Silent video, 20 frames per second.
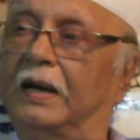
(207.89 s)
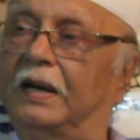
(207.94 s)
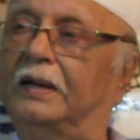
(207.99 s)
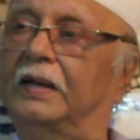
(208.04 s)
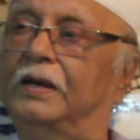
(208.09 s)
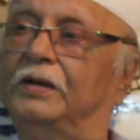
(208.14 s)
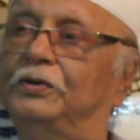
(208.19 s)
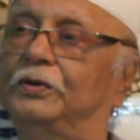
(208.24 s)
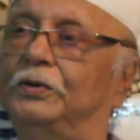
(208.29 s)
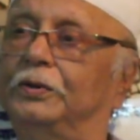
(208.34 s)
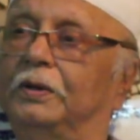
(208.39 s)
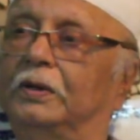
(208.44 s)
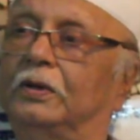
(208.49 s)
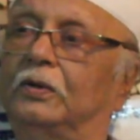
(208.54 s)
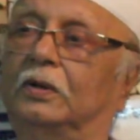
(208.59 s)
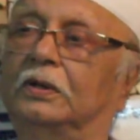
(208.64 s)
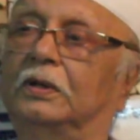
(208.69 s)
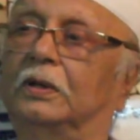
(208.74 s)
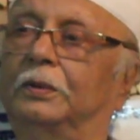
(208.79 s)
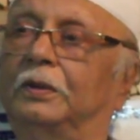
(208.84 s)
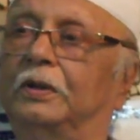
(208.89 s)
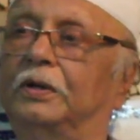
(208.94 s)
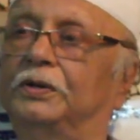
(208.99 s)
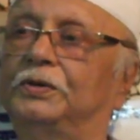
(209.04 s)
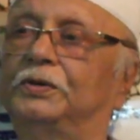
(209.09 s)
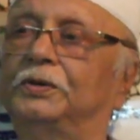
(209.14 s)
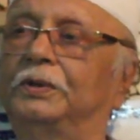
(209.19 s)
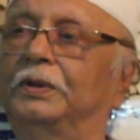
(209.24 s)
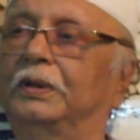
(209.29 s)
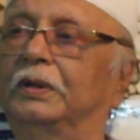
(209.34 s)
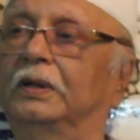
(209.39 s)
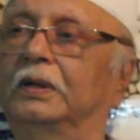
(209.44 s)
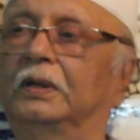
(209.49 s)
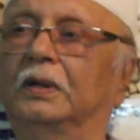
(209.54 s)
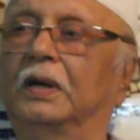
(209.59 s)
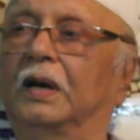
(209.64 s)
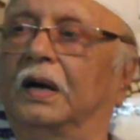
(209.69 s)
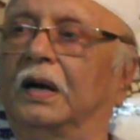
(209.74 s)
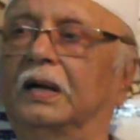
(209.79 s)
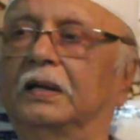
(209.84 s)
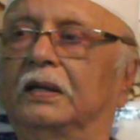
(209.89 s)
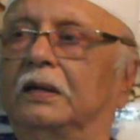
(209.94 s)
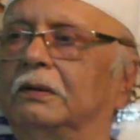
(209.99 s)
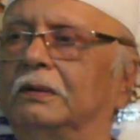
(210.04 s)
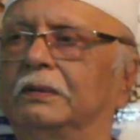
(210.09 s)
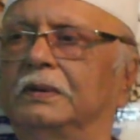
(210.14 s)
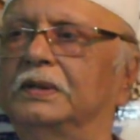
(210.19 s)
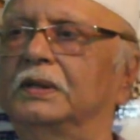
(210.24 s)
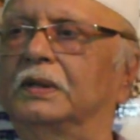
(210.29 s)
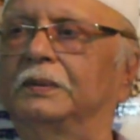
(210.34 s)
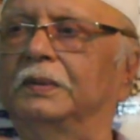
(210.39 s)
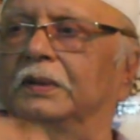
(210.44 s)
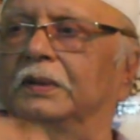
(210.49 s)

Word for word: আনার জন্য কথা বলার জন্য আদারওয়াইজ